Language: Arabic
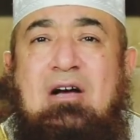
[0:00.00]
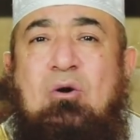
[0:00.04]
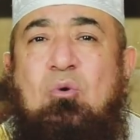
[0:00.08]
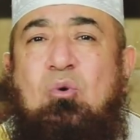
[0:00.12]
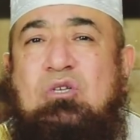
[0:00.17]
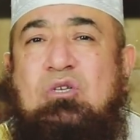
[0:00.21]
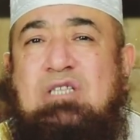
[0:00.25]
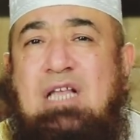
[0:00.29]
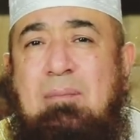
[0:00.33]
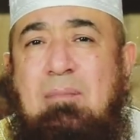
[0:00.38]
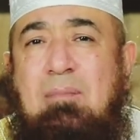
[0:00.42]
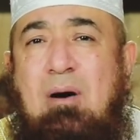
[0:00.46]

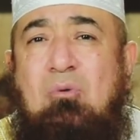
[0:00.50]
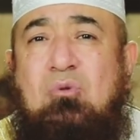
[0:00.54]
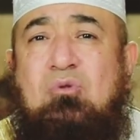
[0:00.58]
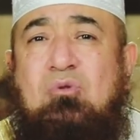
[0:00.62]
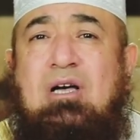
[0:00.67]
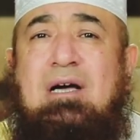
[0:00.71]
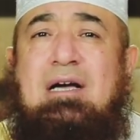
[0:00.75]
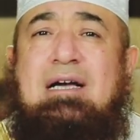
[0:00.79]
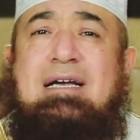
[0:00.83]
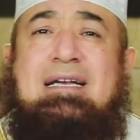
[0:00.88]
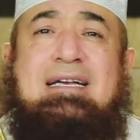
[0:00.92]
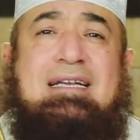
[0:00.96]
وده
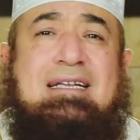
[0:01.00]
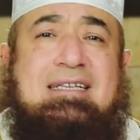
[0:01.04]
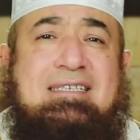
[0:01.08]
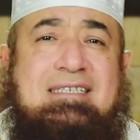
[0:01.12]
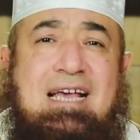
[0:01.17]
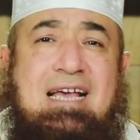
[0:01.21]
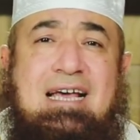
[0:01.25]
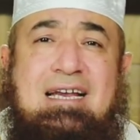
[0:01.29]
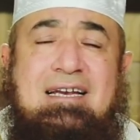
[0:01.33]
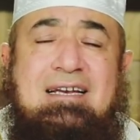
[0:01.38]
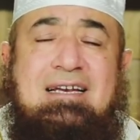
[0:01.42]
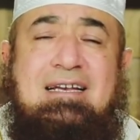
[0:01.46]
موضع
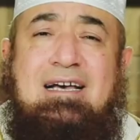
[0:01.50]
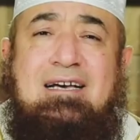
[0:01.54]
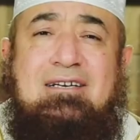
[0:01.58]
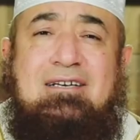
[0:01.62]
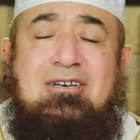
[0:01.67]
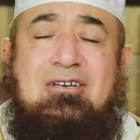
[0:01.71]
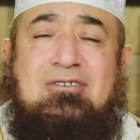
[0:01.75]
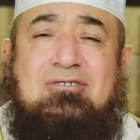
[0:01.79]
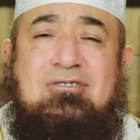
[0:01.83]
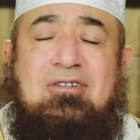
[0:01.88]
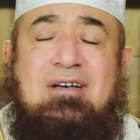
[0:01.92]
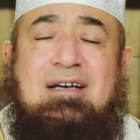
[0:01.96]
الإنسان لا
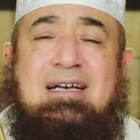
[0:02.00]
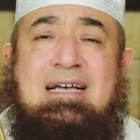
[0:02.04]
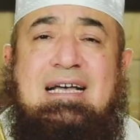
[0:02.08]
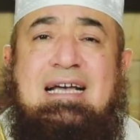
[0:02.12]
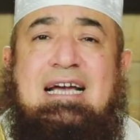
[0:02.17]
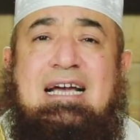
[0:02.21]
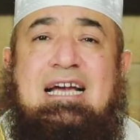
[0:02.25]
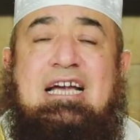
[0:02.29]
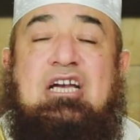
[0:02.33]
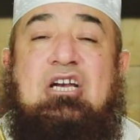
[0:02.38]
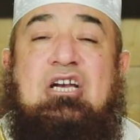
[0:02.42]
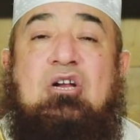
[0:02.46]
يرضى
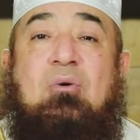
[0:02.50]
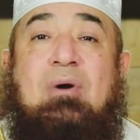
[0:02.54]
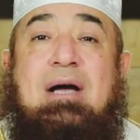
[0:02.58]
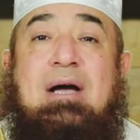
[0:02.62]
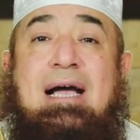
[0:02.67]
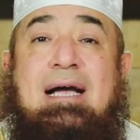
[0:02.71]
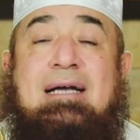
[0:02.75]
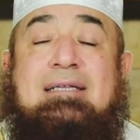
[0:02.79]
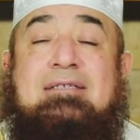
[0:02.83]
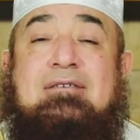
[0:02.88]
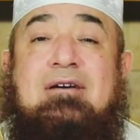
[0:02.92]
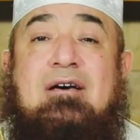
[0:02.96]
أن
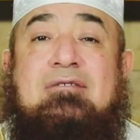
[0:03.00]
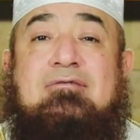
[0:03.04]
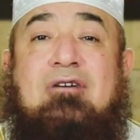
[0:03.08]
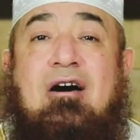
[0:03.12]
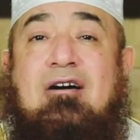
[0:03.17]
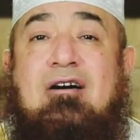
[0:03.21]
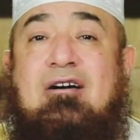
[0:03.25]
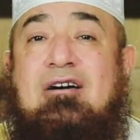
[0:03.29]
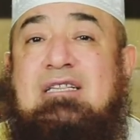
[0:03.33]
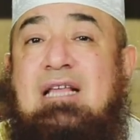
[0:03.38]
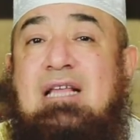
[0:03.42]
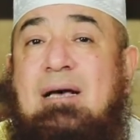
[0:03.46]
واحد يضع
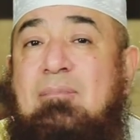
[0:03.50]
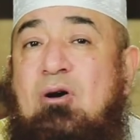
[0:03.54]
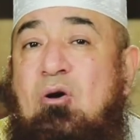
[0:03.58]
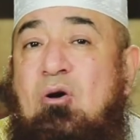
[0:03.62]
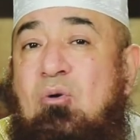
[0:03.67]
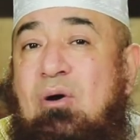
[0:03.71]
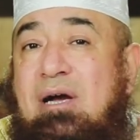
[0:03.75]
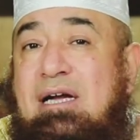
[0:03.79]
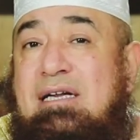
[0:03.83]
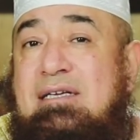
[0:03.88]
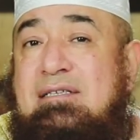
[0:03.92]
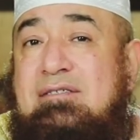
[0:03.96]

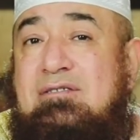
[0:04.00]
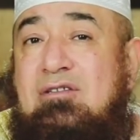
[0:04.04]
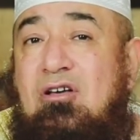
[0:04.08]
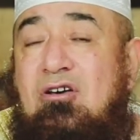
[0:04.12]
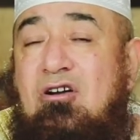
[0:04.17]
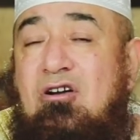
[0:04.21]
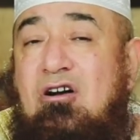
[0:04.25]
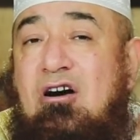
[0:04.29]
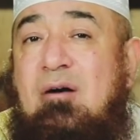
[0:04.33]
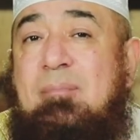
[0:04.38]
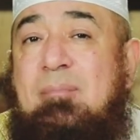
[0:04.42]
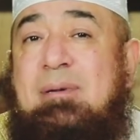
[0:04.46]
قدمه عند
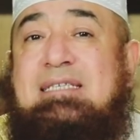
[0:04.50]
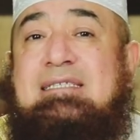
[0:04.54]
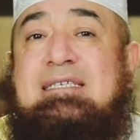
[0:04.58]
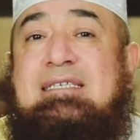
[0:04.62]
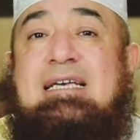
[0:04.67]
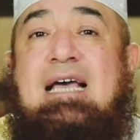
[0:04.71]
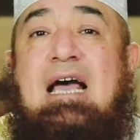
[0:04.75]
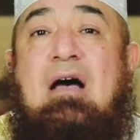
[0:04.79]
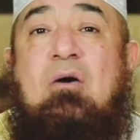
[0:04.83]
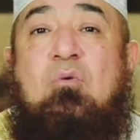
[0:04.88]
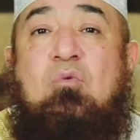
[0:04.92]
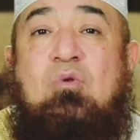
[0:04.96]

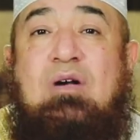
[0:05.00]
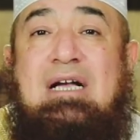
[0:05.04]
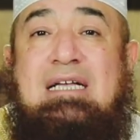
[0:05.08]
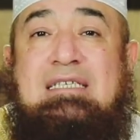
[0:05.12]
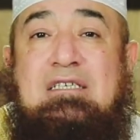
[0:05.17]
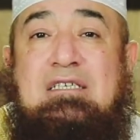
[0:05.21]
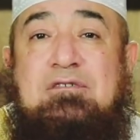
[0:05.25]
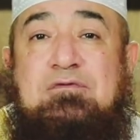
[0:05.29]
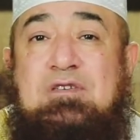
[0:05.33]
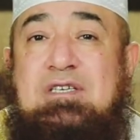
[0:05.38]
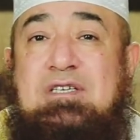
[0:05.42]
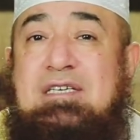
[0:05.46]
رقبته أو
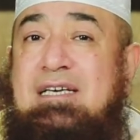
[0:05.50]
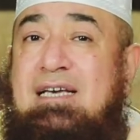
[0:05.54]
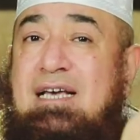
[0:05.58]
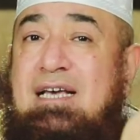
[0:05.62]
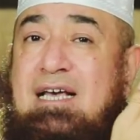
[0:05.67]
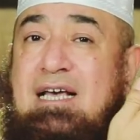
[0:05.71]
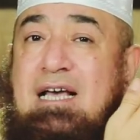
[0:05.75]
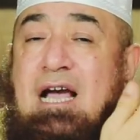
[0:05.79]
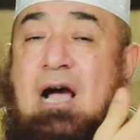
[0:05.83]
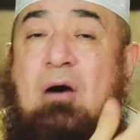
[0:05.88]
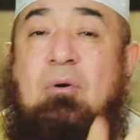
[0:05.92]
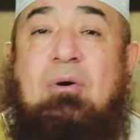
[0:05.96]
كتفه
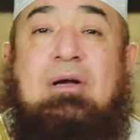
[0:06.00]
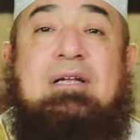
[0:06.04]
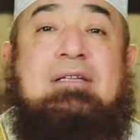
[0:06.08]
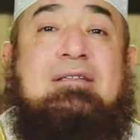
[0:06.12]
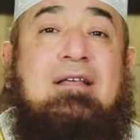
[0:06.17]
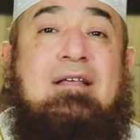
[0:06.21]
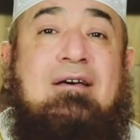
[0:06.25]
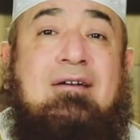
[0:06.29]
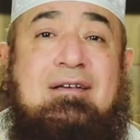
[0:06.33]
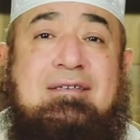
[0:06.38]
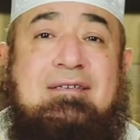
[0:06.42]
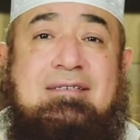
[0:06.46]
أو
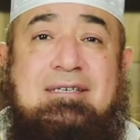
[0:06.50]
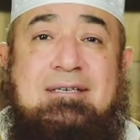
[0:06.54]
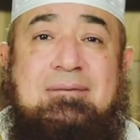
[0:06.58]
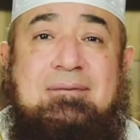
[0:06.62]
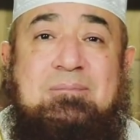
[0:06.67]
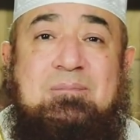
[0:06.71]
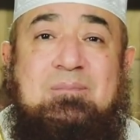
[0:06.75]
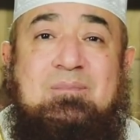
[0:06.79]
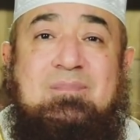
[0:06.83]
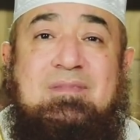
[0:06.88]
عند رأسه